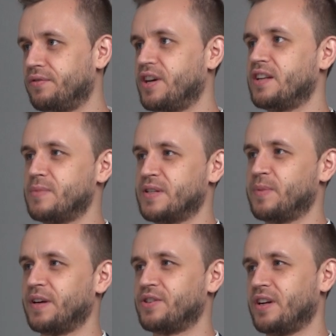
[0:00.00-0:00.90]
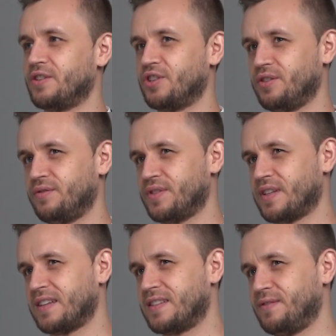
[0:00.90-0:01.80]
w danym aspekcie. Raczej
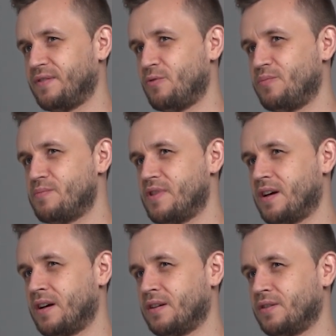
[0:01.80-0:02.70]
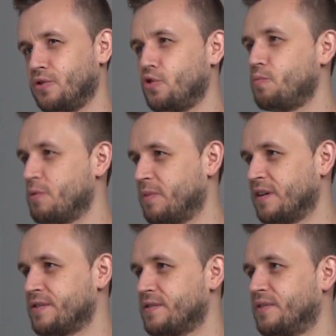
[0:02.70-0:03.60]
wskazywałbym na grupy
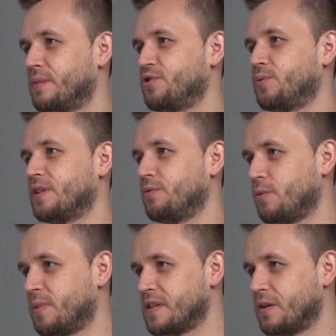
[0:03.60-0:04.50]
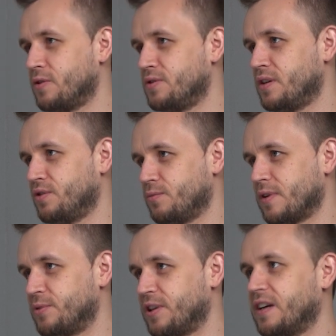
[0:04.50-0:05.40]
państw. Na przykład Europa Zachodnia to
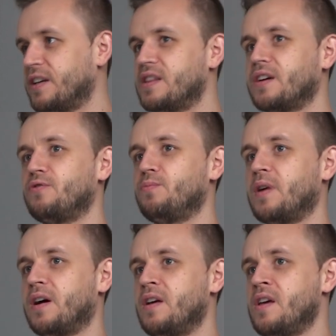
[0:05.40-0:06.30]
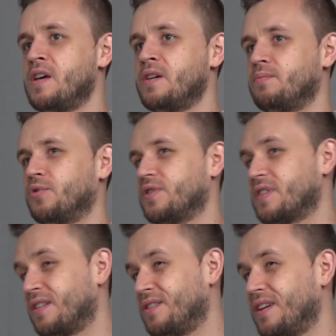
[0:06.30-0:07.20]
byłaby taka jedna grupa, może
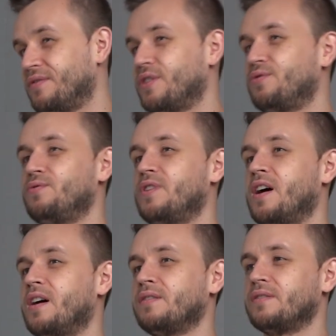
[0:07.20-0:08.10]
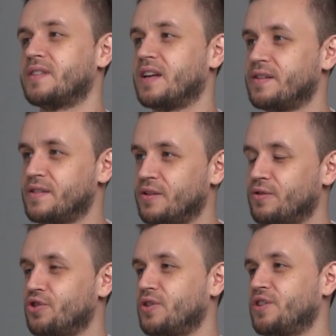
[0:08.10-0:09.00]
Skandynawia druga, Stany
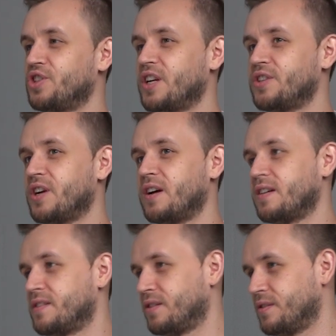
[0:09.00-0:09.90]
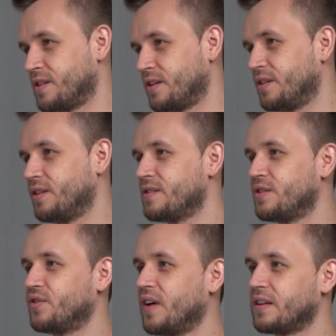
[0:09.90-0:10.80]
Zjednoczone trzecia, azjatyckie
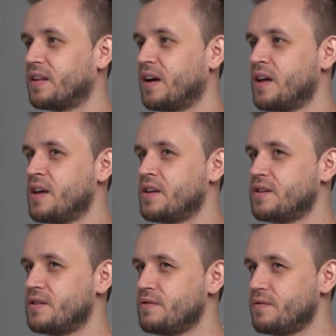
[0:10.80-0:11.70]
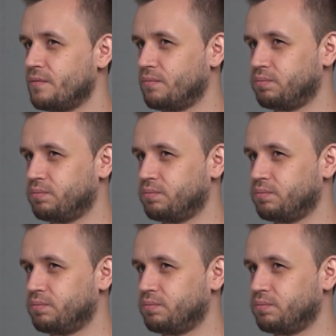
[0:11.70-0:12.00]
tygrysy czwarta i